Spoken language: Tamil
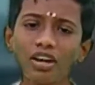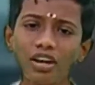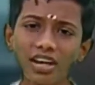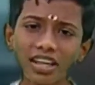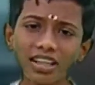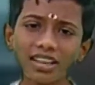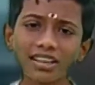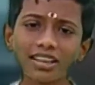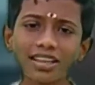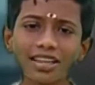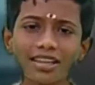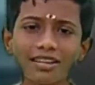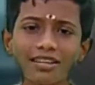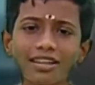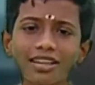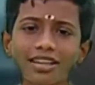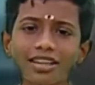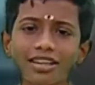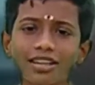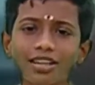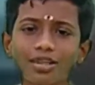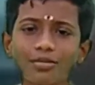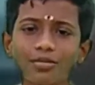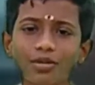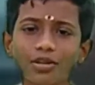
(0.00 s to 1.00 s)
நோயின்
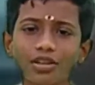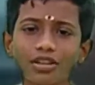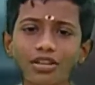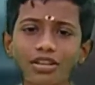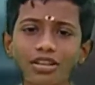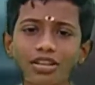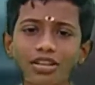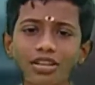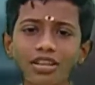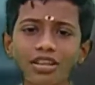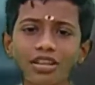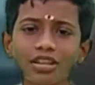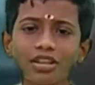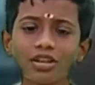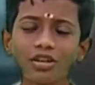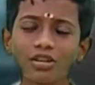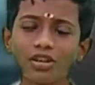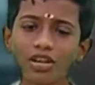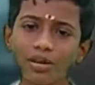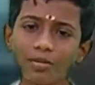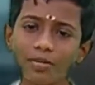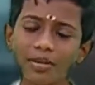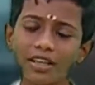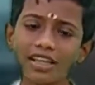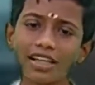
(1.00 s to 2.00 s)
தீவிரத்தை பொறுத்து
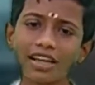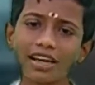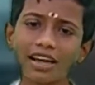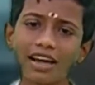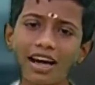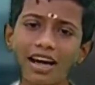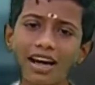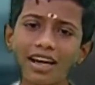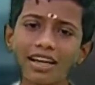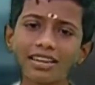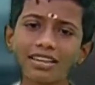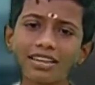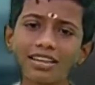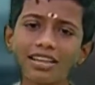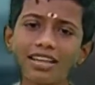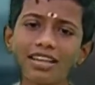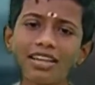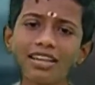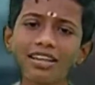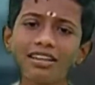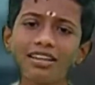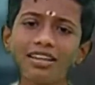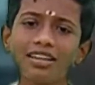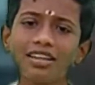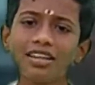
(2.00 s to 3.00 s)
குறிப்பிட்ட காலத்தில்
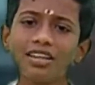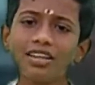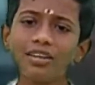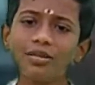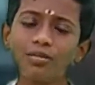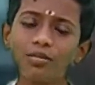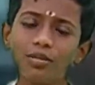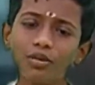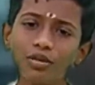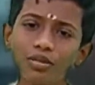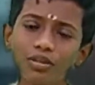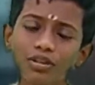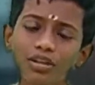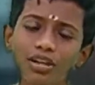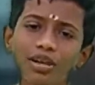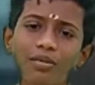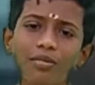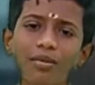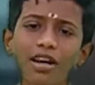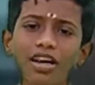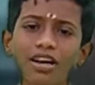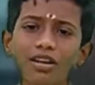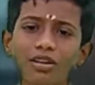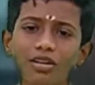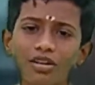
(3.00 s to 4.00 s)

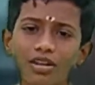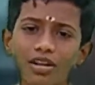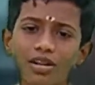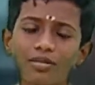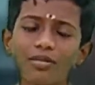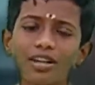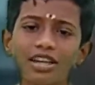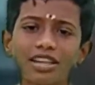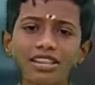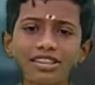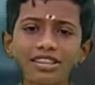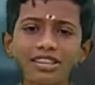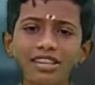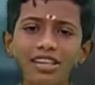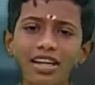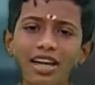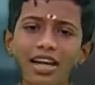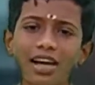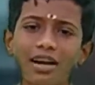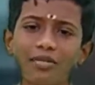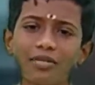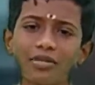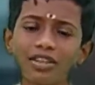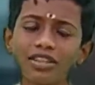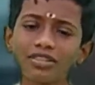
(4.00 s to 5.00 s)
பூர்ணமாக
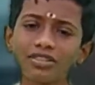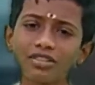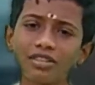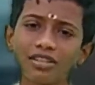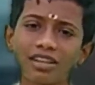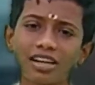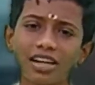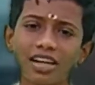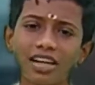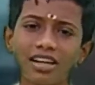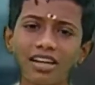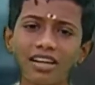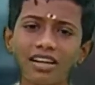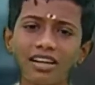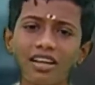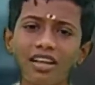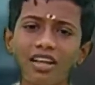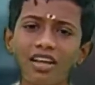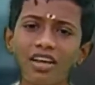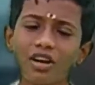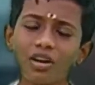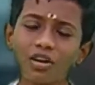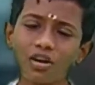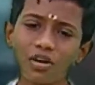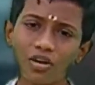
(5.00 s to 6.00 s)
குணமடைஞ்சிடலாம்னு சொல்கிறாரு
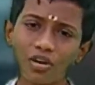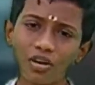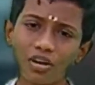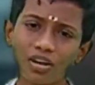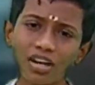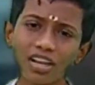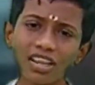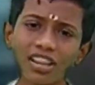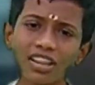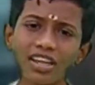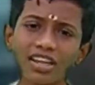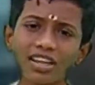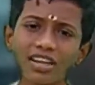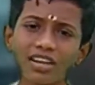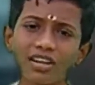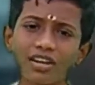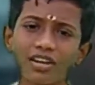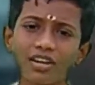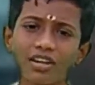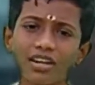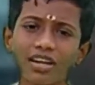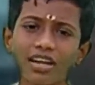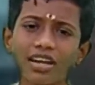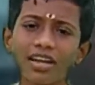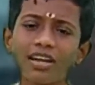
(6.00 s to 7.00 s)

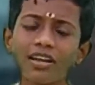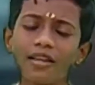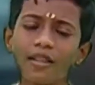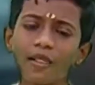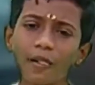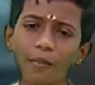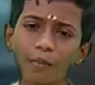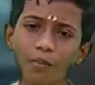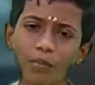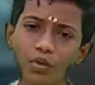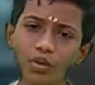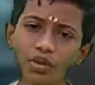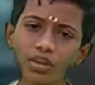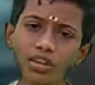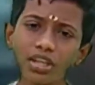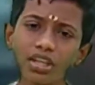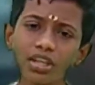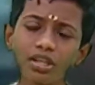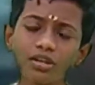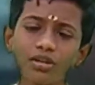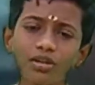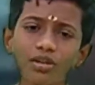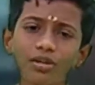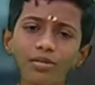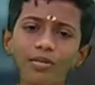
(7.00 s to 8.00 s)
குழந்தைங்களோட
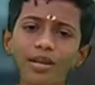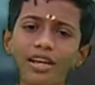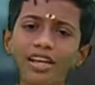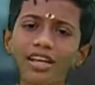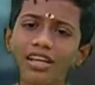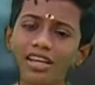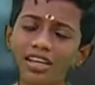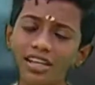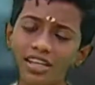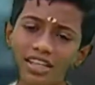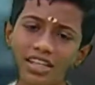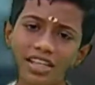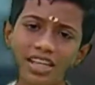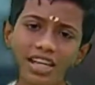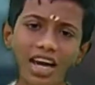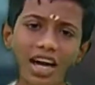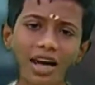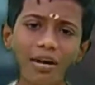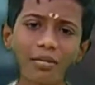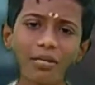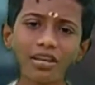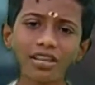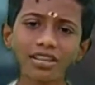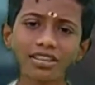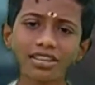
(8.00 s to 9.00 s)
புத்தி கூர்மை
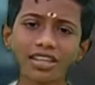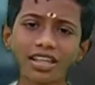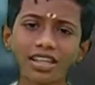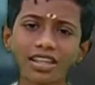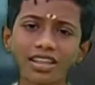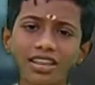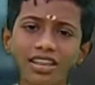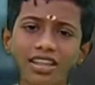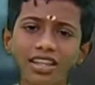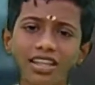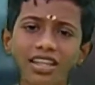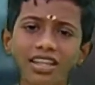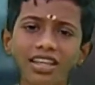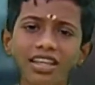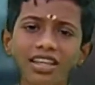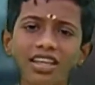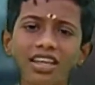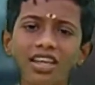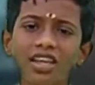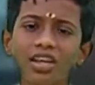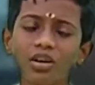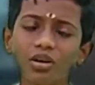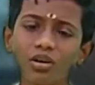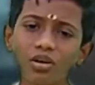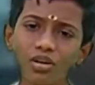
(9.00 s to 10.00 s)
ஞாபக சக்தி
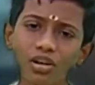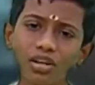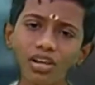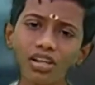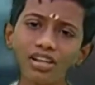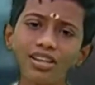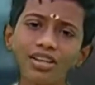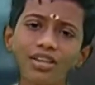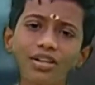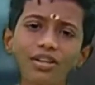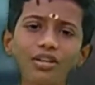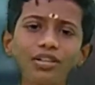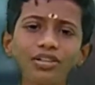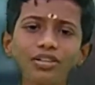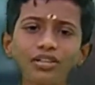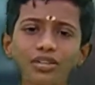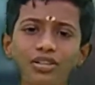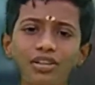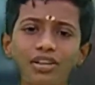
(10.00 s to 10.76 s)
கூடுதுன்னு